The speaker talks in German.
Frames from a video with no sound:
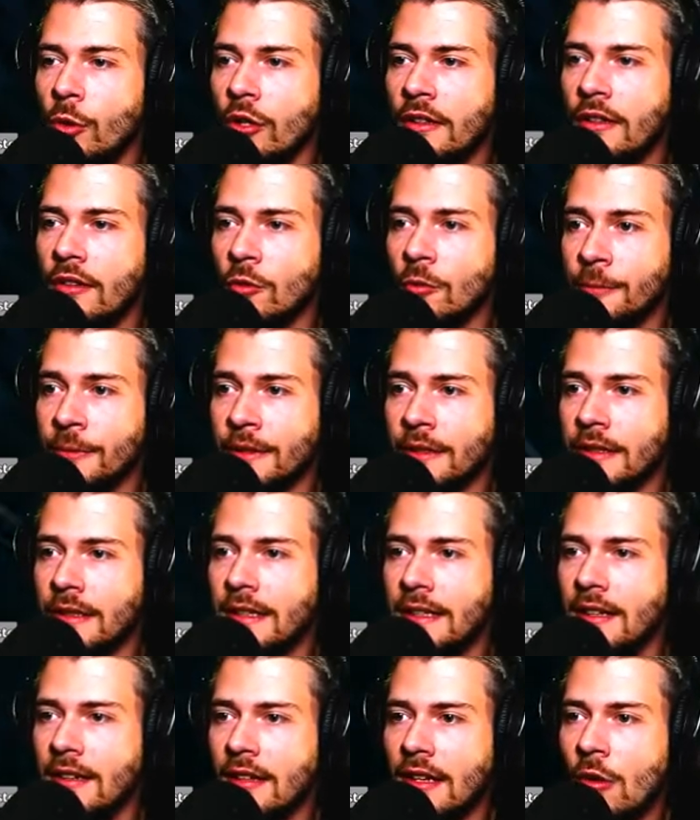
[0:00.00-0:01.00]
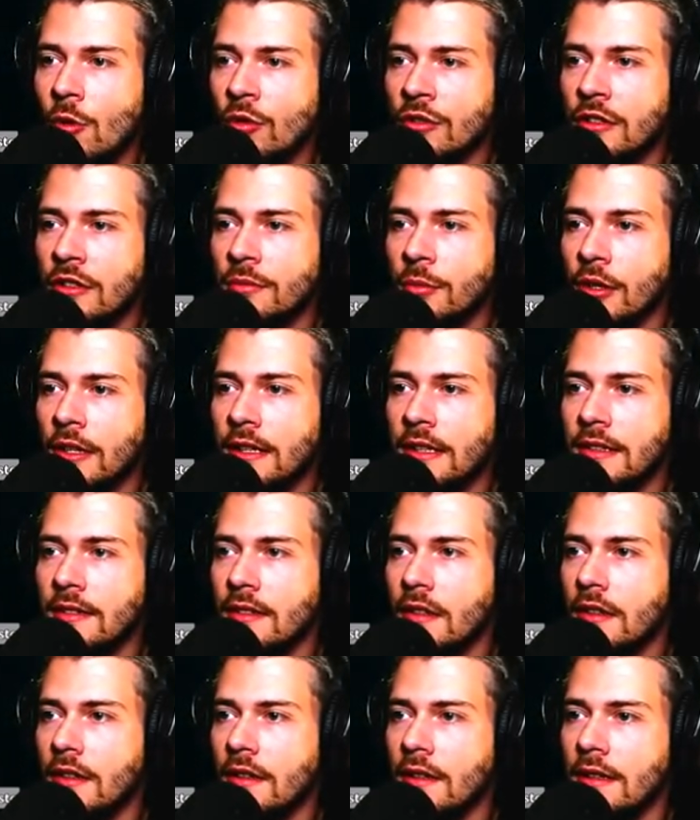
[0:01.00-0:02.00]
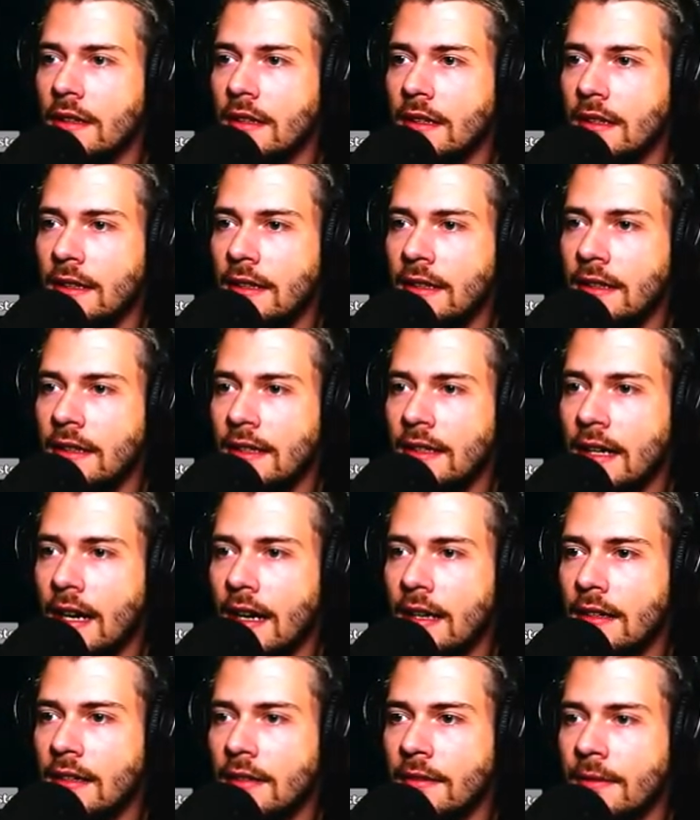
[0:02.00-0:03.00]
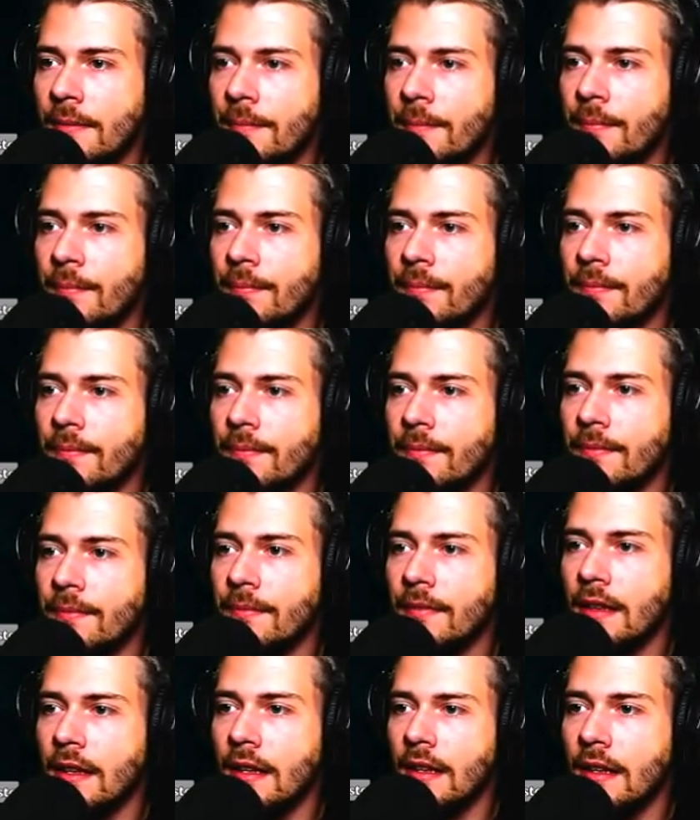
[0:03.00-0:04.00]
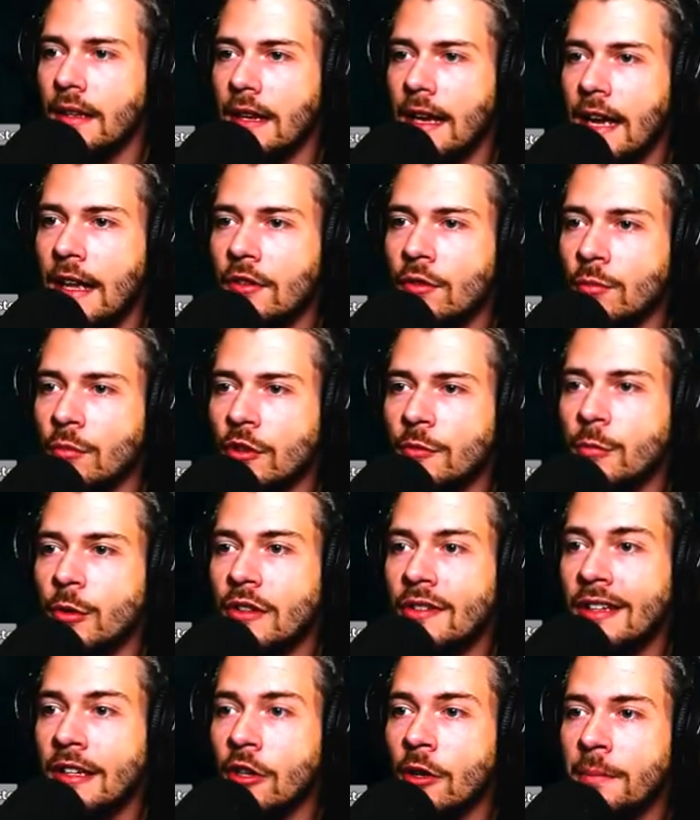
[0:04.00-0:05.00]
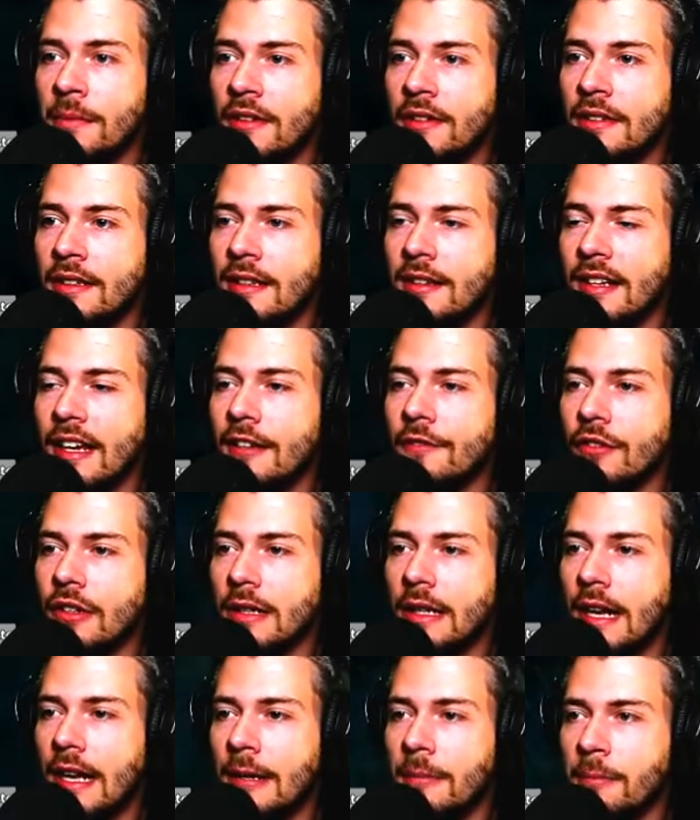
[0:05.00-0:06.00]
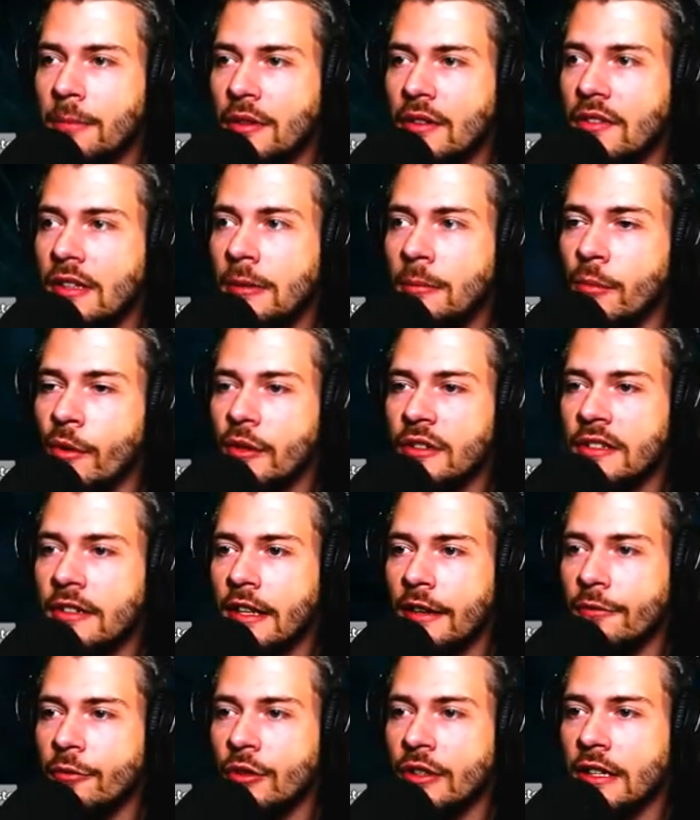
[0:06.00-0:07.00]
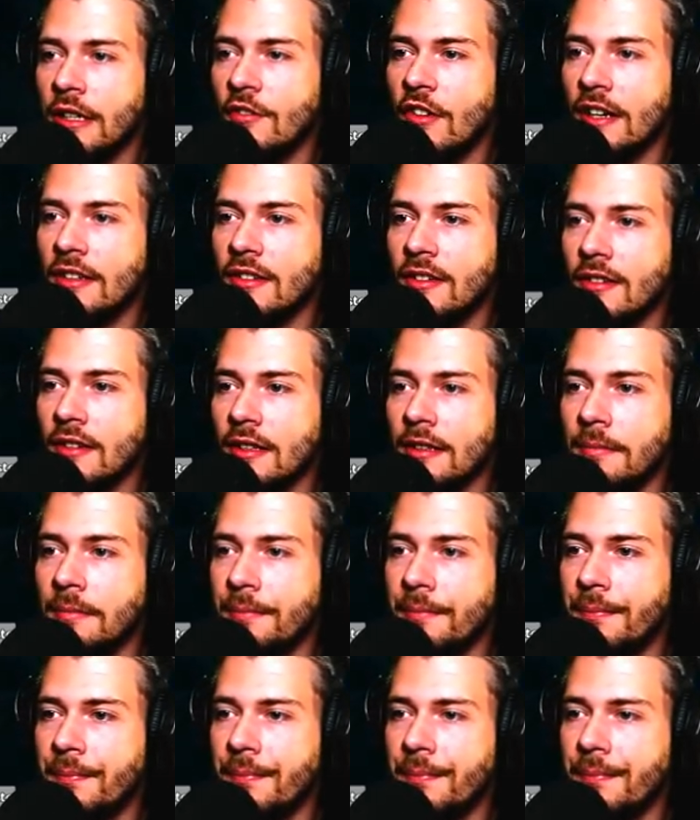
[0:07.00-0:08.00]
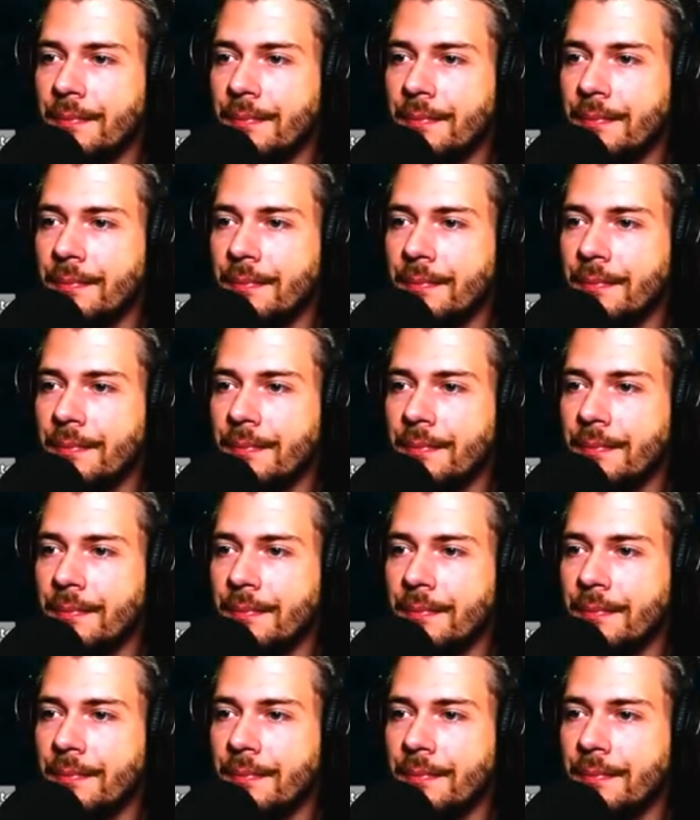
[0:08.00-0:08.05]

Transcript: Mürli-Suppe ist auch nicht wirklich ideal. Also müssen wir uns hier noch ein bisschen die Zeit vertreiben, bis die Möhrchen da vorne gewachsen sind.